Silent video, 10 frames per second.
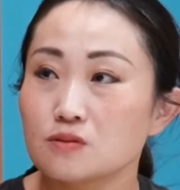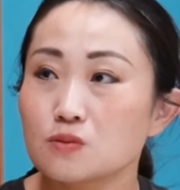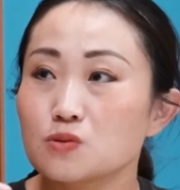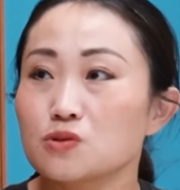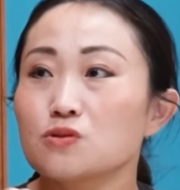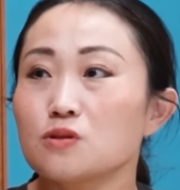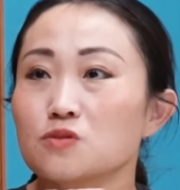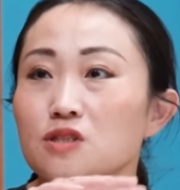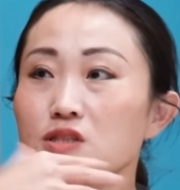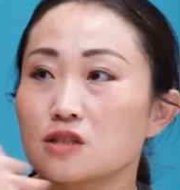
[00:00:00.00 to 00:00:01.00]
途中でも
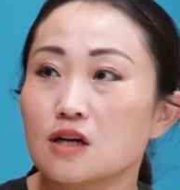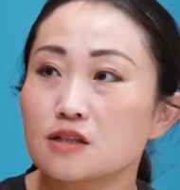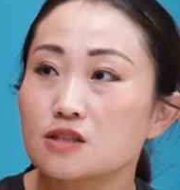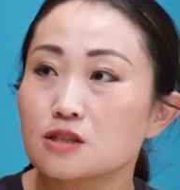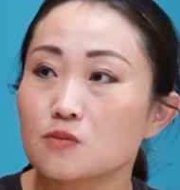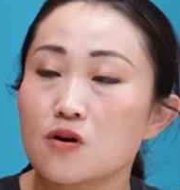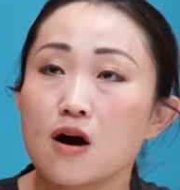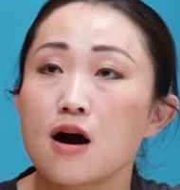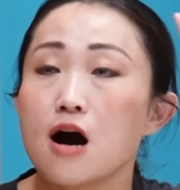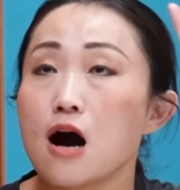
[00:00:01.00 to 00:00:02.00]
先生が話しても
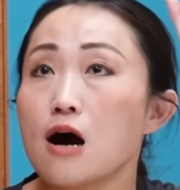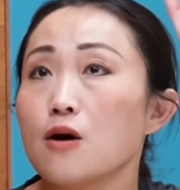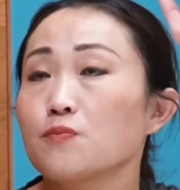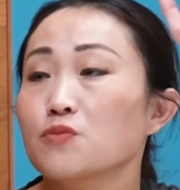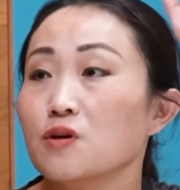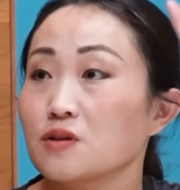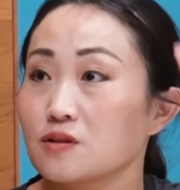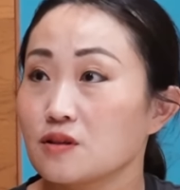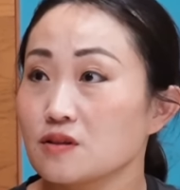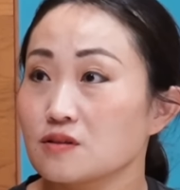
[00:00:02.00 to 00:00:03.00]
あーんとか言っ
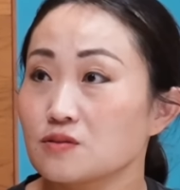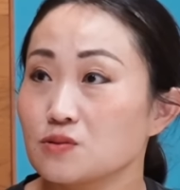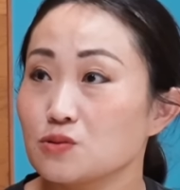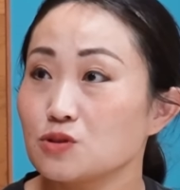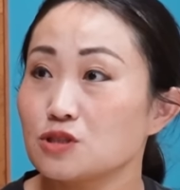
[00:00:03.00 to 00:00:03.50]
て普通に